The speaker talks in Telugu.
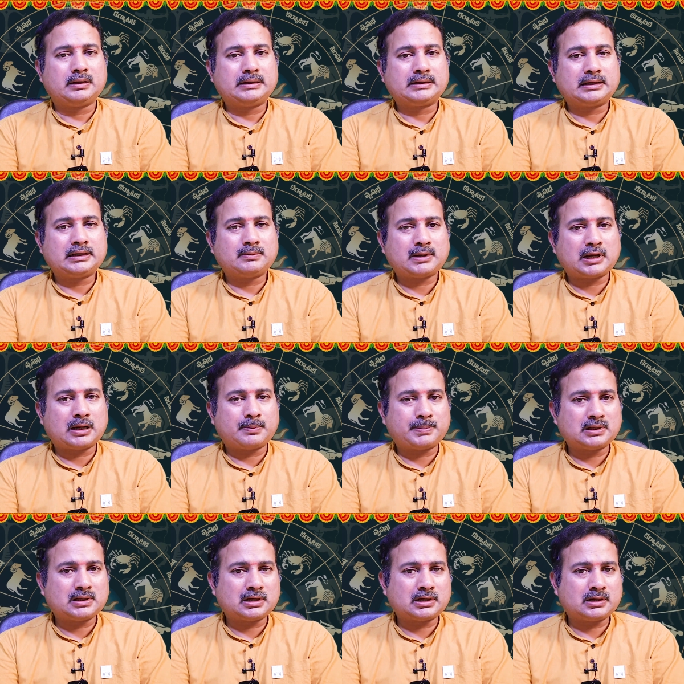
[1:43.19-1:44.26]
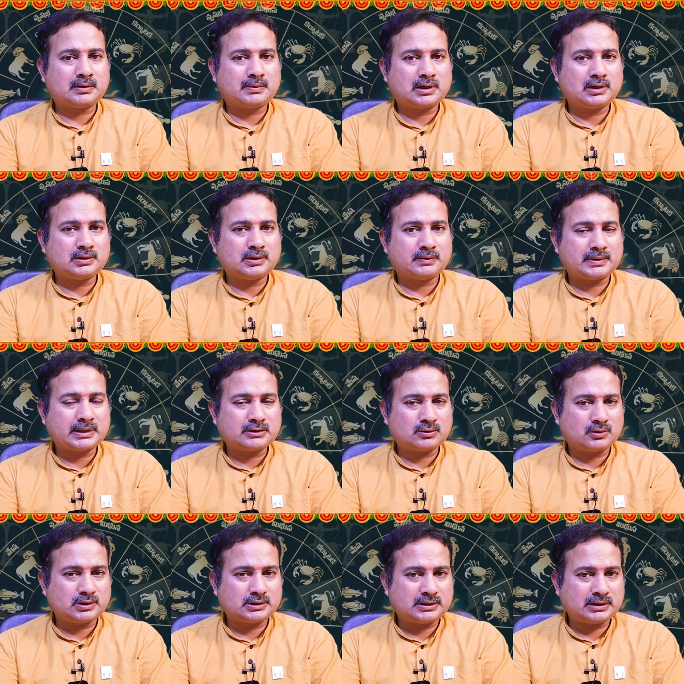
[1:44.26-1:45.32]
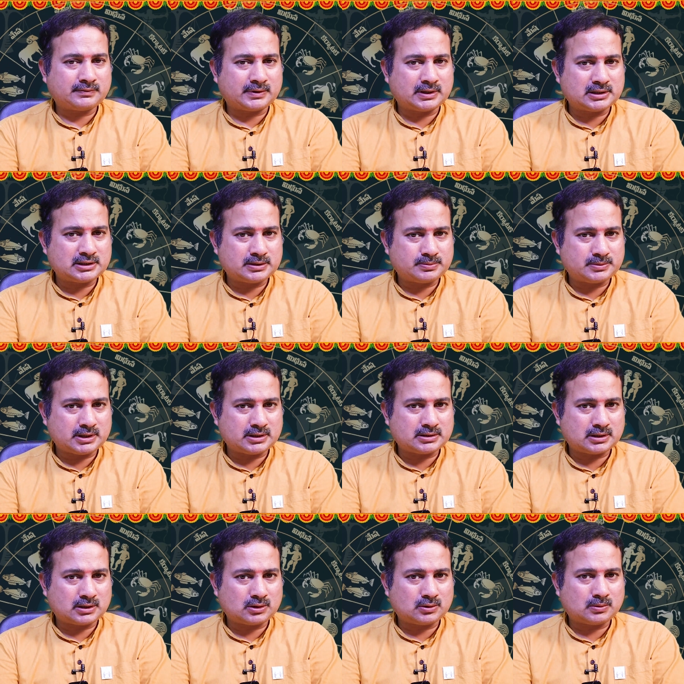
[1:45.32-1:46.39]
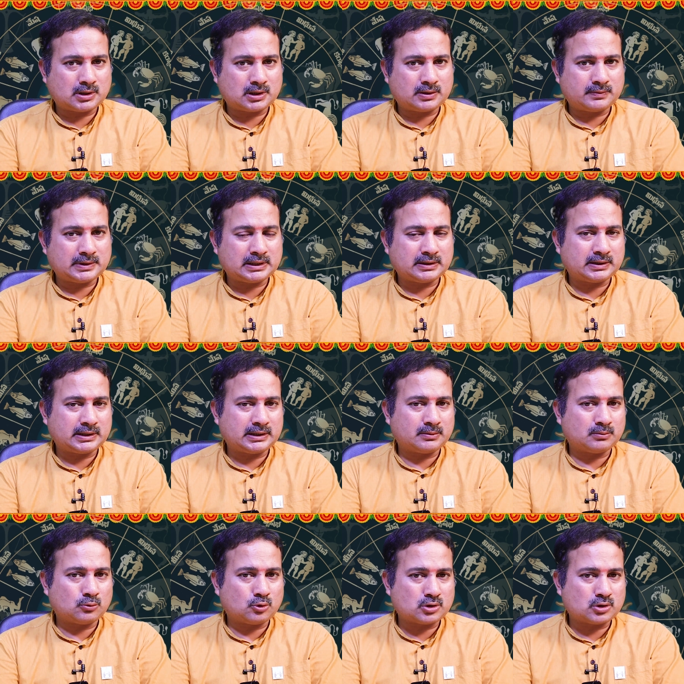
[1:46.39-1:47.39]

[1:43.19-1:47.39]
ఎందుకంటే వారు అప్పటిదాకా వాళ్ళు ఎవరితో అయితే ఫ్రెండ్షిప్ చేశారో వారు వీళ్ళని